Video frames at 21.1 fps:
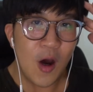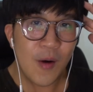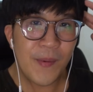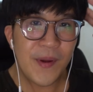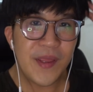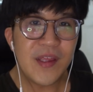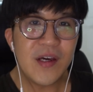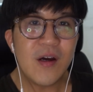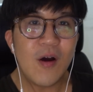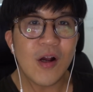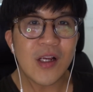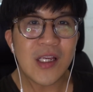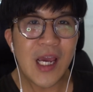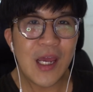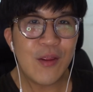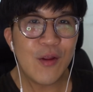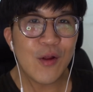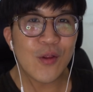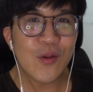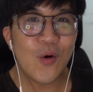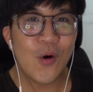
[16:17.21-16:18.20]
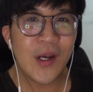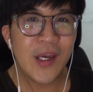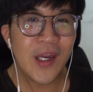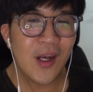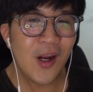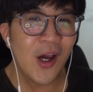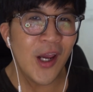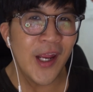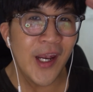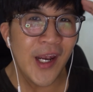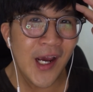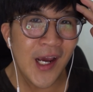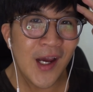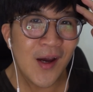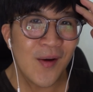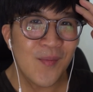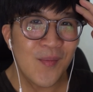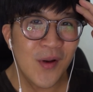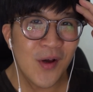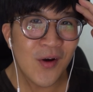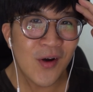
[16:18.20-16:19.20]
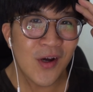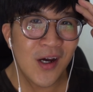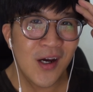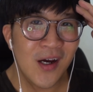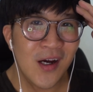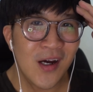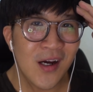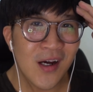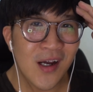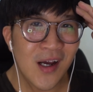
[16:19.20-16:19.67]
ออกไปซื้อของใช้ส่วนตัวนิดหน่อยนะครับแล้วก็